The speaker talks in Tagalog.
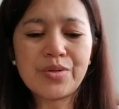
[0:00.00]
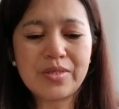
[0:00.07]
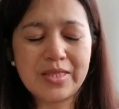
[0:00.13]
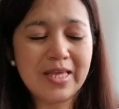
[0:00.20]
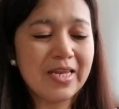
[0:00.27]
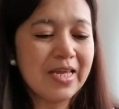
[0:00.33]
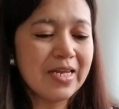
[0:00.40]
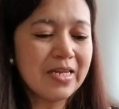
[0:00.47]

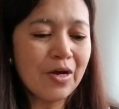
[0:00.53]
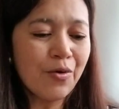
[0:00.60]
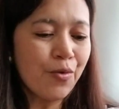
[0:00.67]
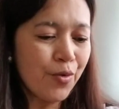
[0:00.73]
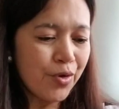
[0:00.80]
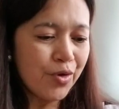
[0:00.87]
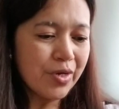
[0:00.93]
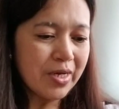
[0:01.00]
tinignan ko
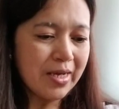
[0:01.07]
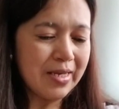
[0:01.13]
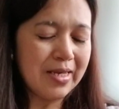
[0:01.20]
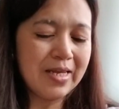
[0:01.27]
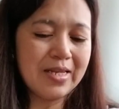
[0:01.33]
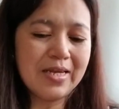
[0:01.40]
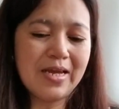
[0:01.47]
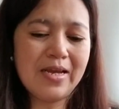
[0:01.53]
yun
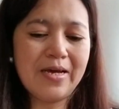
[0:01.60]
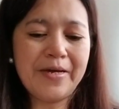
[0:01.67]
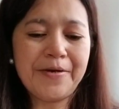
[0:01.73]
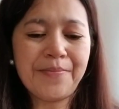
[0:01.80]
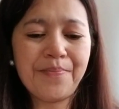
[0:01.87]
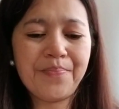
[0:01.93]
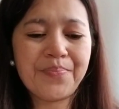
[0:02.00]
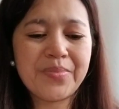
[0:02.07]
kanina
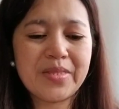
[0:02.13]
lang,